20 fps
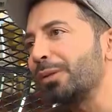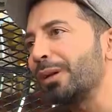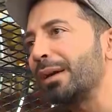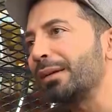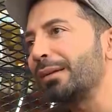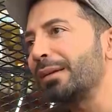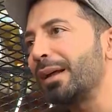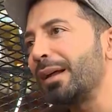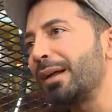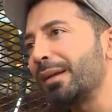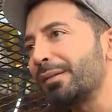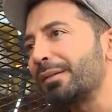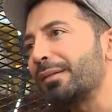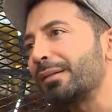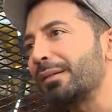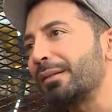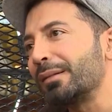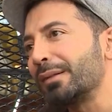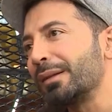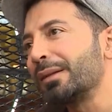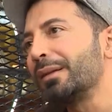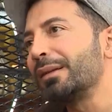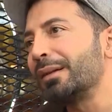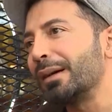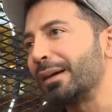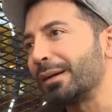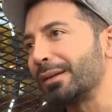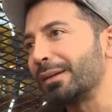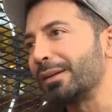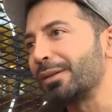yerde haz
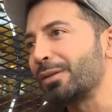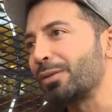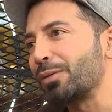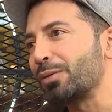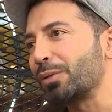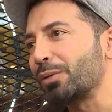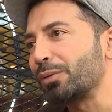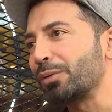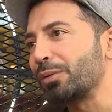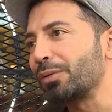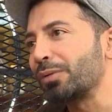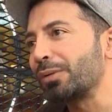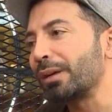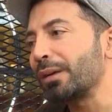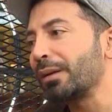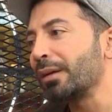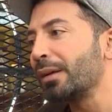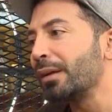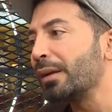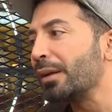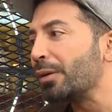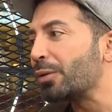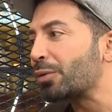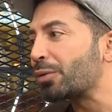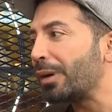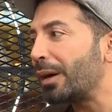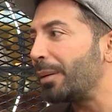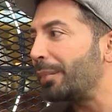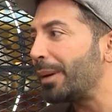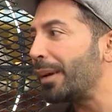arayışı çok yüksek.
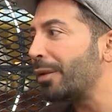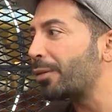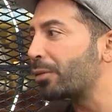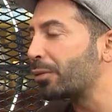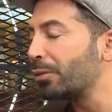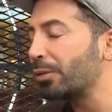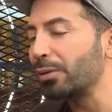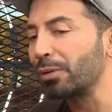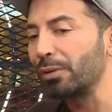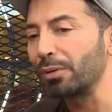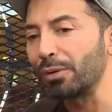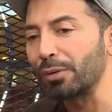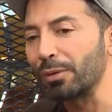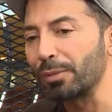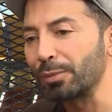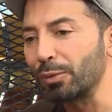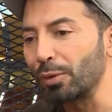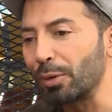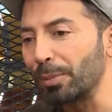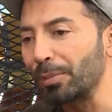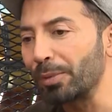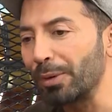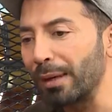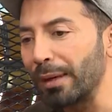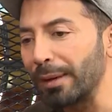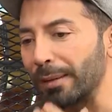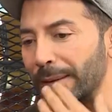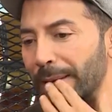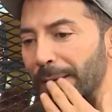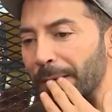Şu an ben şunu görüyorum. Toplu
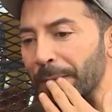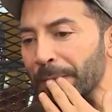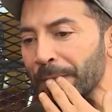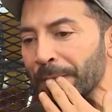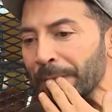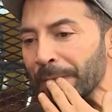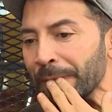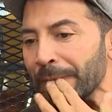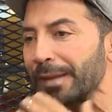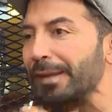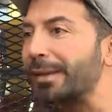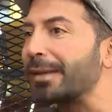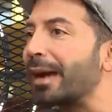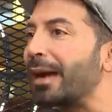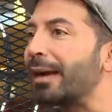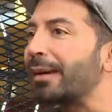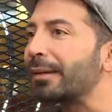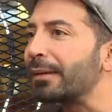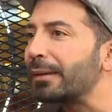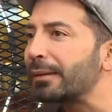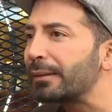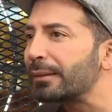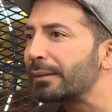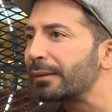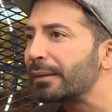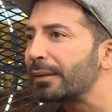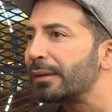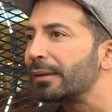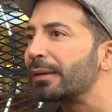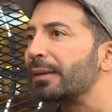halde gergin,
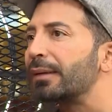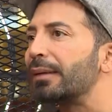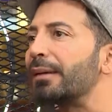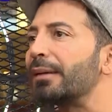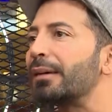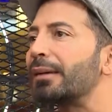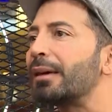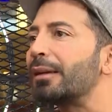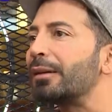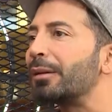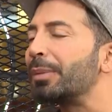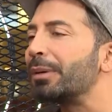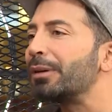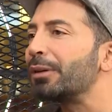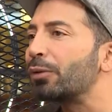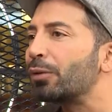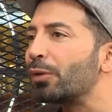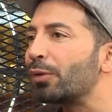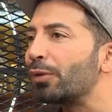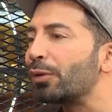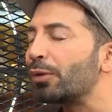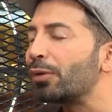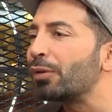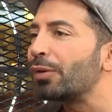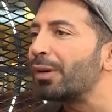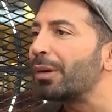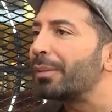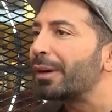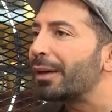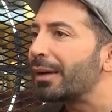e, kalabalık
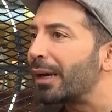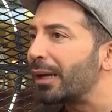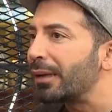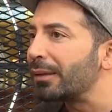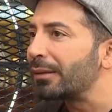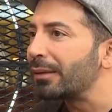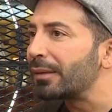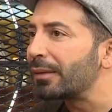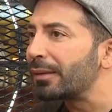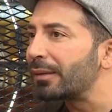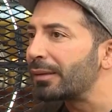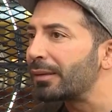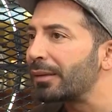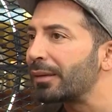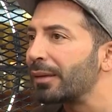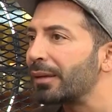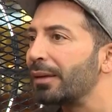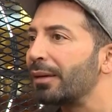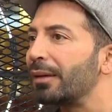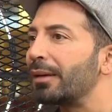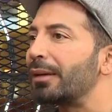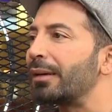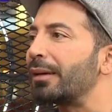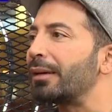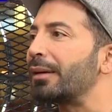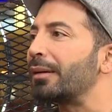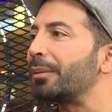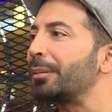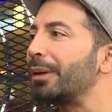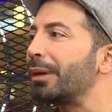gözüküyor ama yalnız.
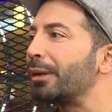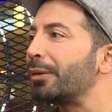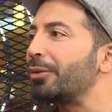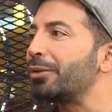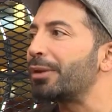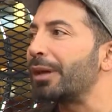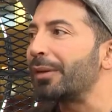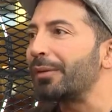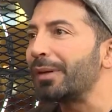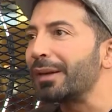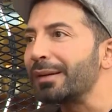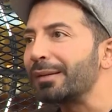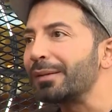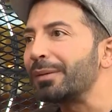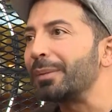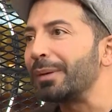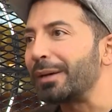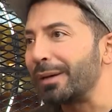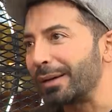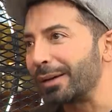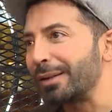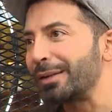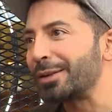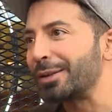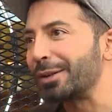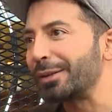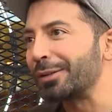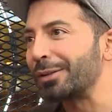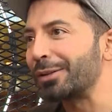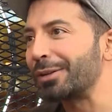Ee, bir an önce eve gitmeye
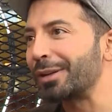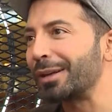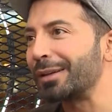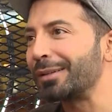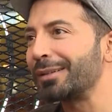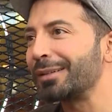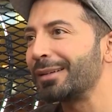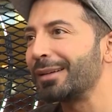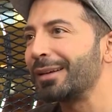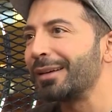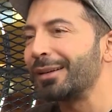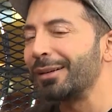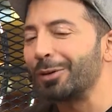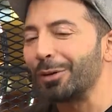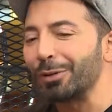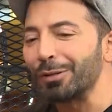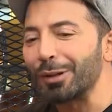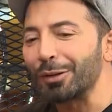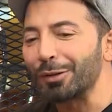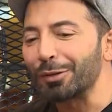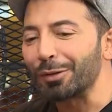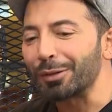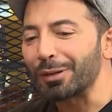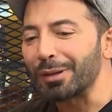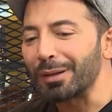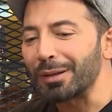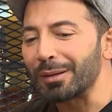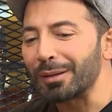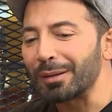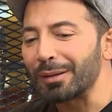çalışan, ondan sonra
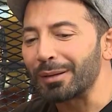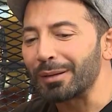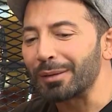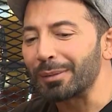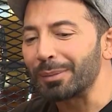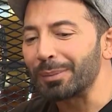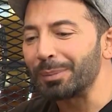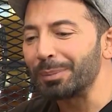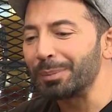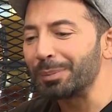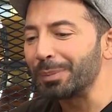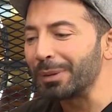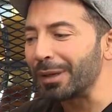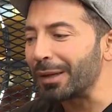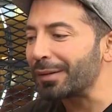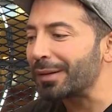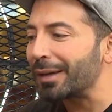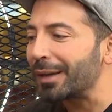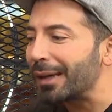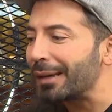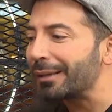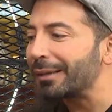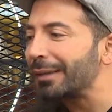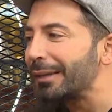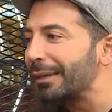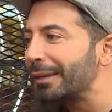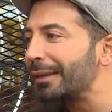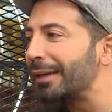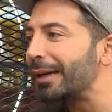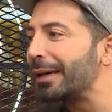e, biraz hayatla
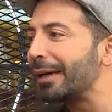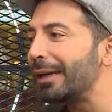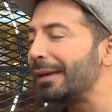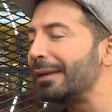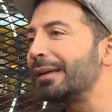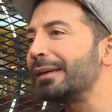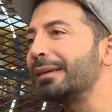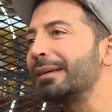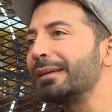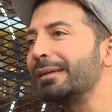ilgili hayallerini,